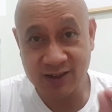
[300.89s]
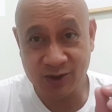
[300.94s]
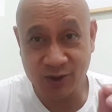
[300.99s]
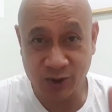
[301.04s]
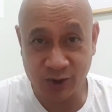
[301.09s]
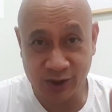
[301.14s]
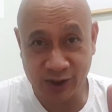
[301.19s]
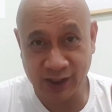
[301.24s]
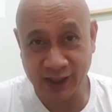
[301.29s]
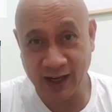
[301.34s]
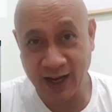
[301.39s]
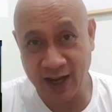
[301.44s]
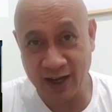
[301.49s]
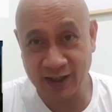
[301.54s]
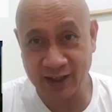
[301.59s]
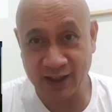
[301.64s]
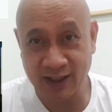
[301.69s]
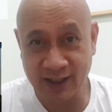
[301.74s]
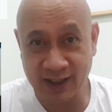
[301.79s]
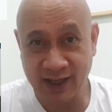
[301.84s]
Kung ano yung
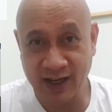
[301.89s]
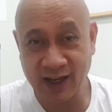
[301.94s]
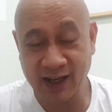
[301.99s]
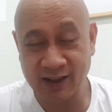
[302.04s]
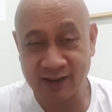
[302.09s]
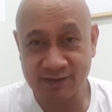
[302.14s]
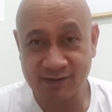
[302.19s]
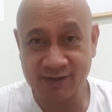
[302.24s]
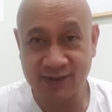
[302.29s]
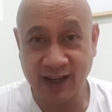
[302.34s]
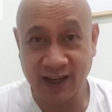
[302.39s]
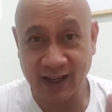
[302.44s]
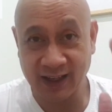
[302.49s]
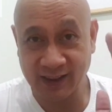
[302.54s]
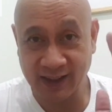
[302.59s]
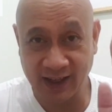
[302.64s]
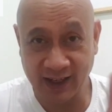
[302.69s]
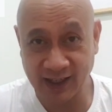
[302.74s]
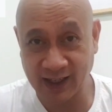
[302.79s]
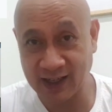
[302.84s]
aral na, dahil
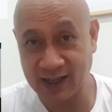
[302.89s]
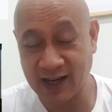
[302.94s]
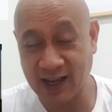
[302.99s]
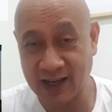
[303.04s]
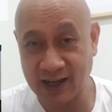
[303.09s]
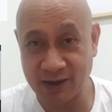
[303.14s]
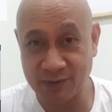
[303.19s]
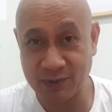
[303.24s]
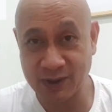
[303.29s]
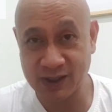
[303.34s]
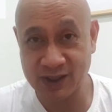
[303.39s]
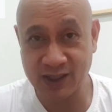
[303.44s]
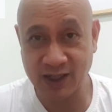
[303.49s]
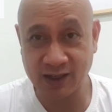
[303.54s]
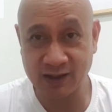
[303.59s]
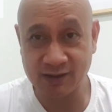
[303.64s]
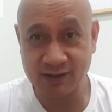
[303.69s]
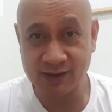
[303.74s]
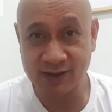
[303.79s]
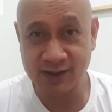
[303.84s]
talagang lalabas
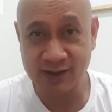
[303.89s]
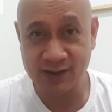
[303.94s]
yan.